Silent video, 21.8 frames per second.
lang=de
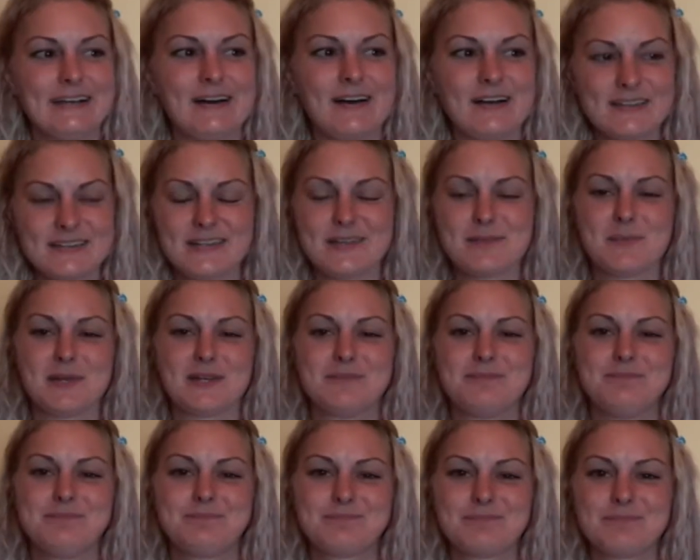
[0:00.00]

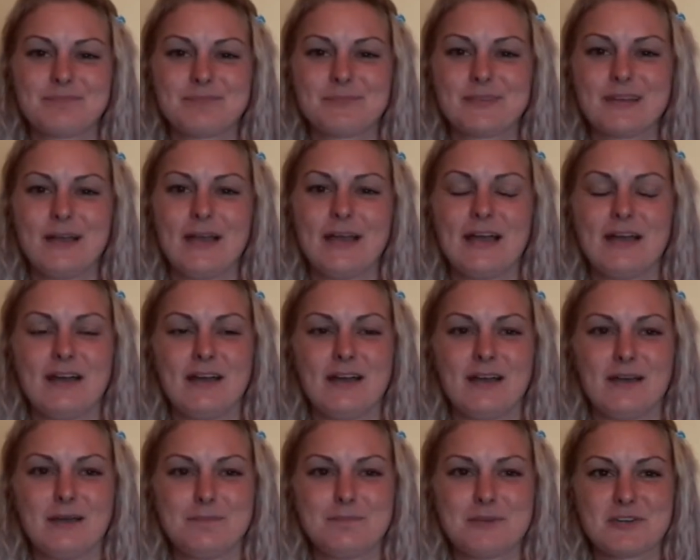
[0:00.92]
Annehmen.
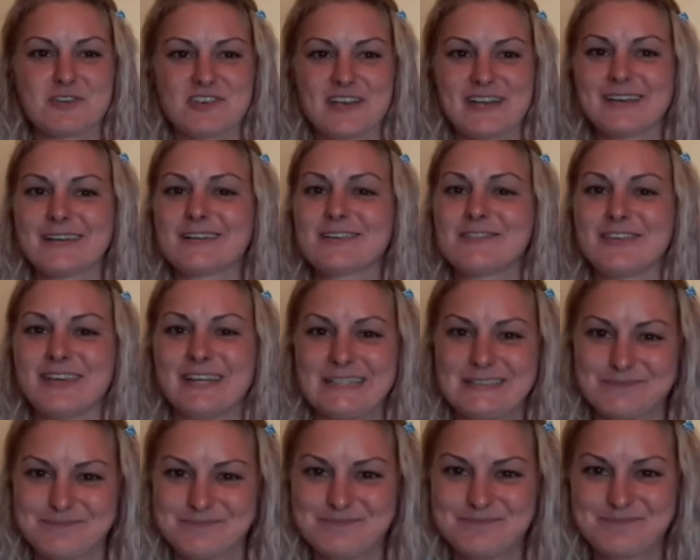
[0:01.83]
Äh, beschenkt
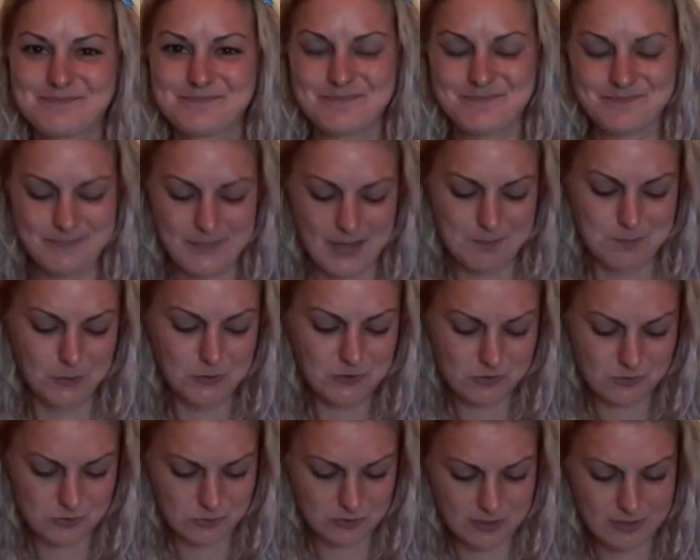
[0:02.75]
werden.
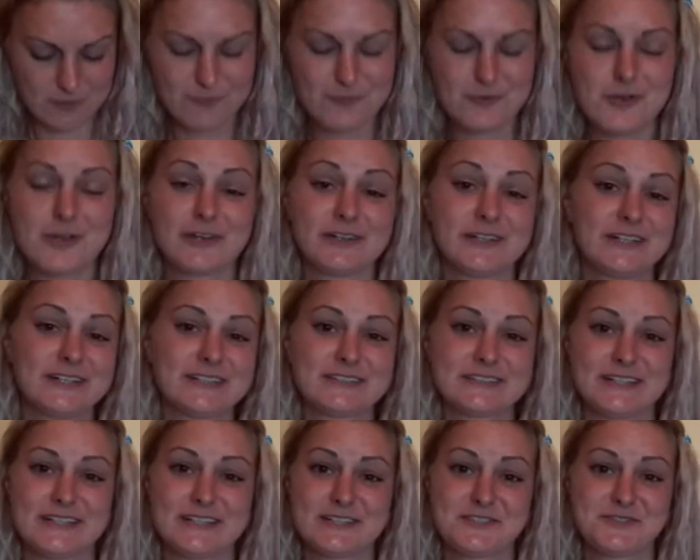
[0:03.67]
Musst du dafür
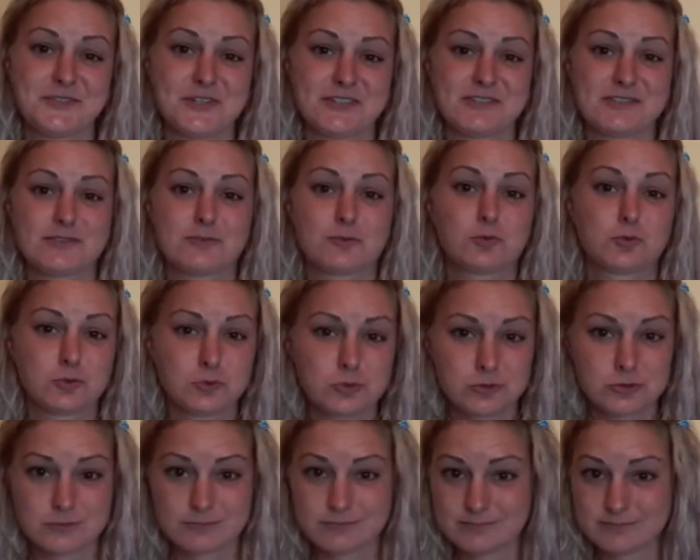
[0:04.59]
irgendetwas
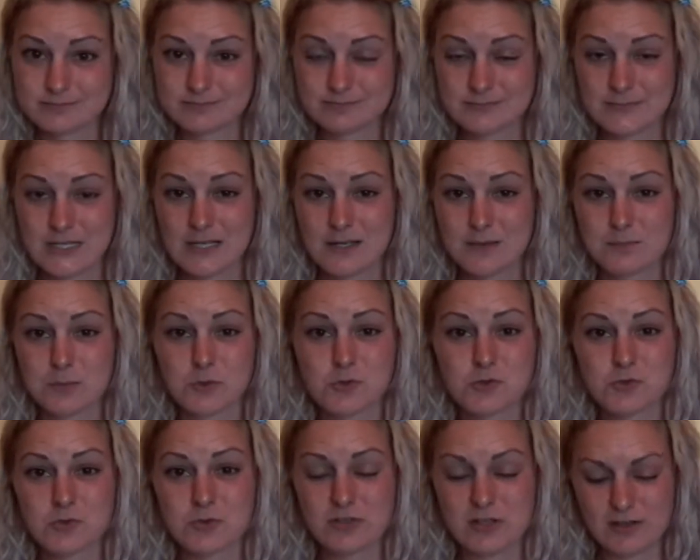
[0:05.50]
tun?
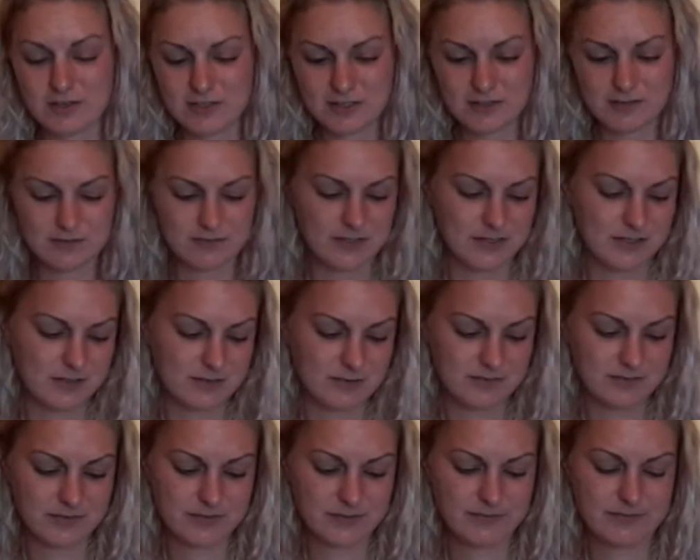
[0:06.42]
Musst du da dann
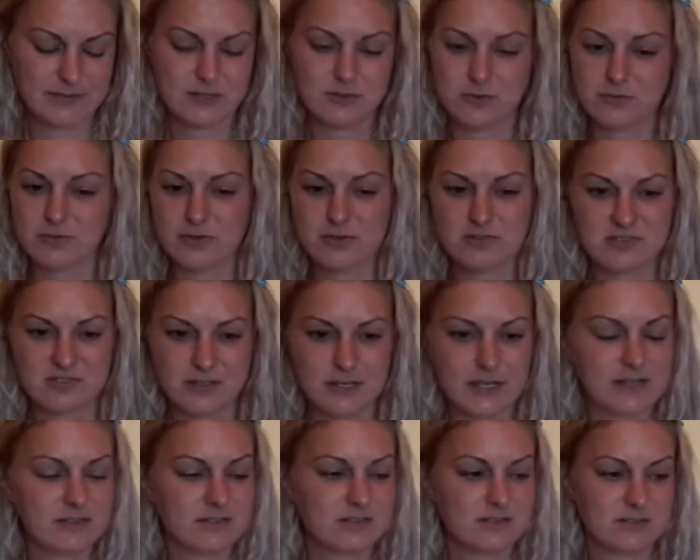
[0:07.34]
irgendwie, wenn du was
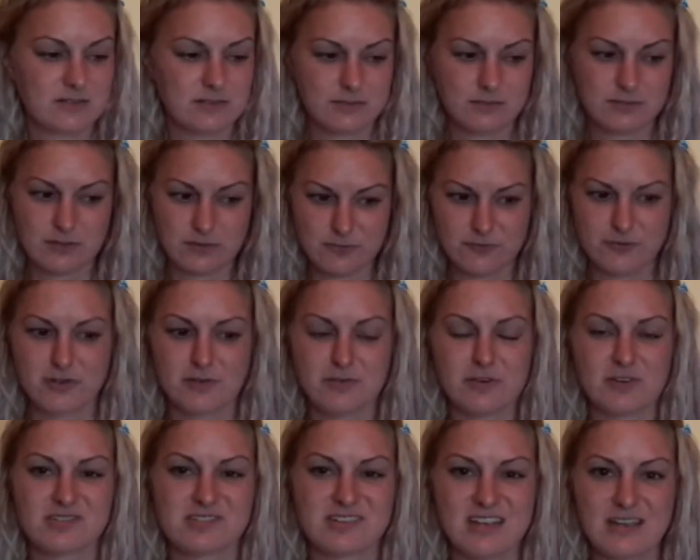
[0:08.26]
kriegst, dafür
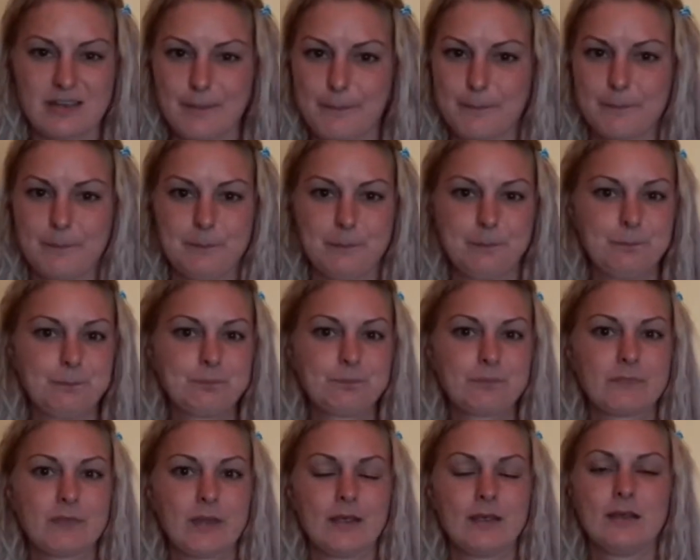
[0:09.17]
was geben?
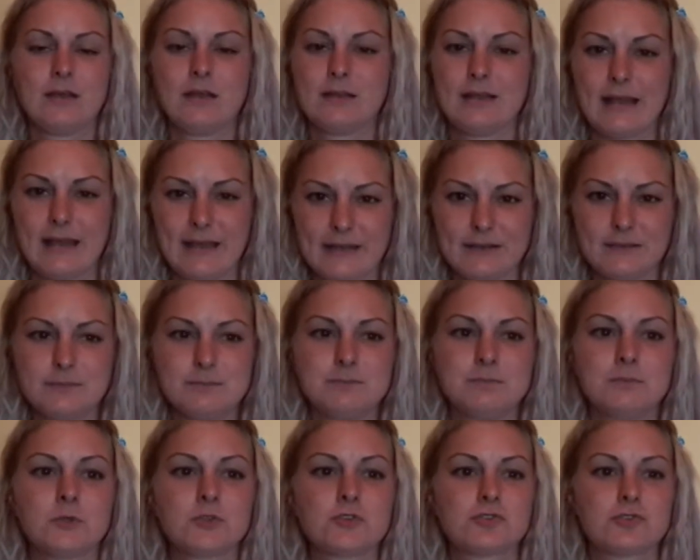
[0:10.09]
Nein,
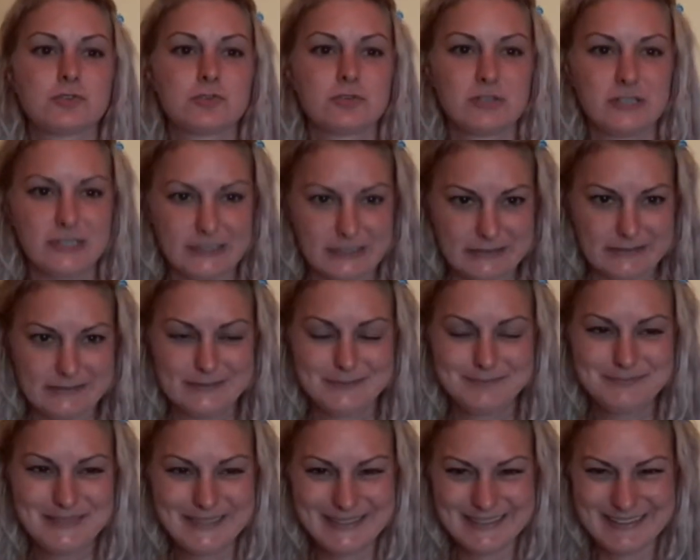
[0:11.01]
musst du nicht.